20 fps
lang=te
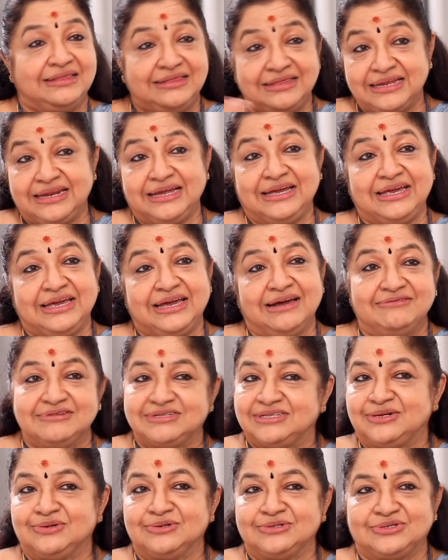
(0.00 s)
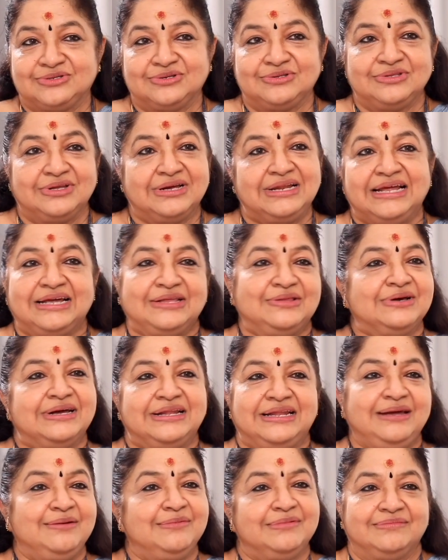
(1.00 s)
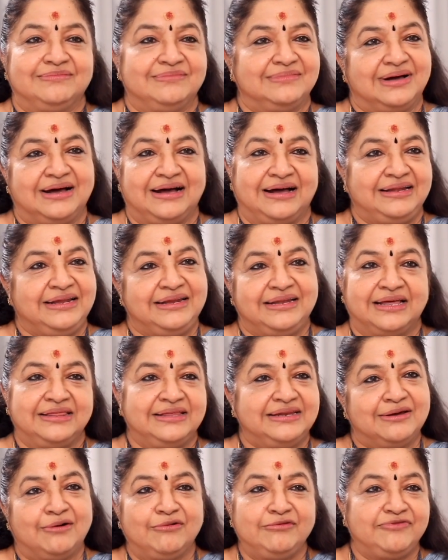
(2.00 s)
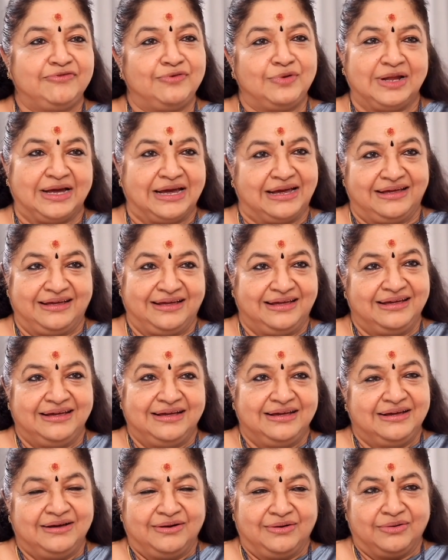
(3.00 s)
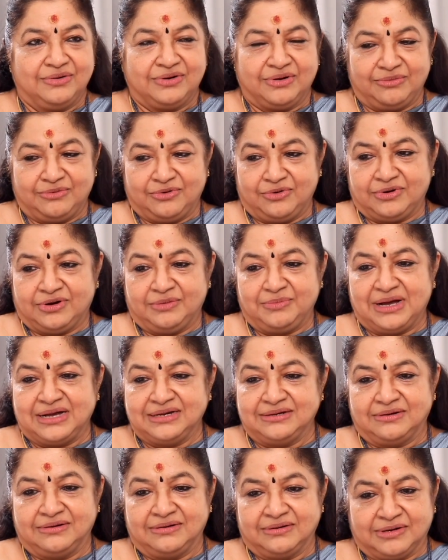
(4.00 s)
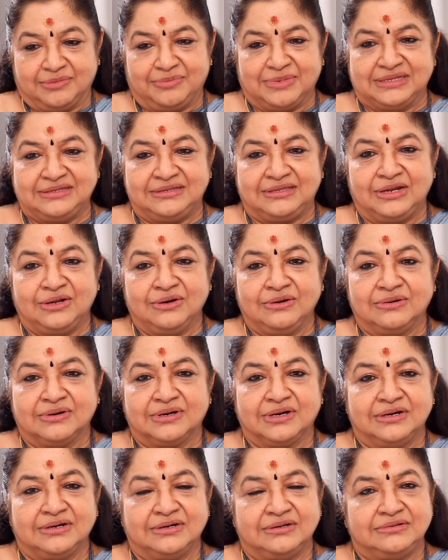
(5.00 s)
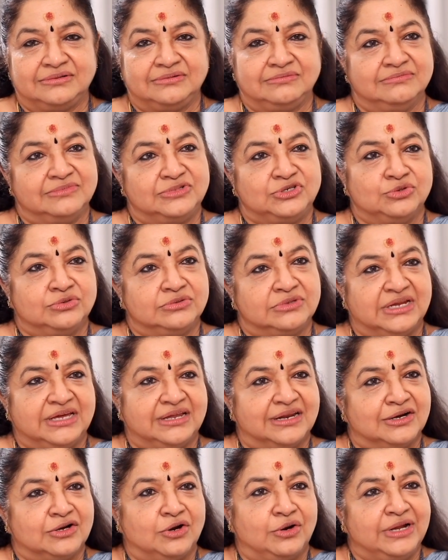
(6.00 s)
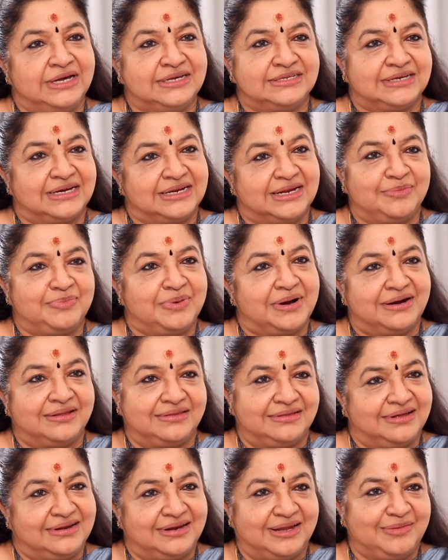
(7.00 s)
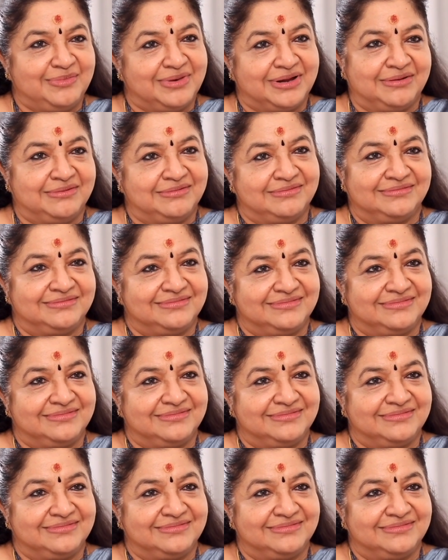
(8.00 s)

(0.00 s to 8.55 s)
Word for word: అందరికీ అవసరం వస్తుందో లేదో అని అని అది డౌట్ఫుల్గా ఒక ఒక మా ఒక మంత్లో ఒక టూ త్రీ రికార్డింగ్స్ అయినా పాడితేనే మనం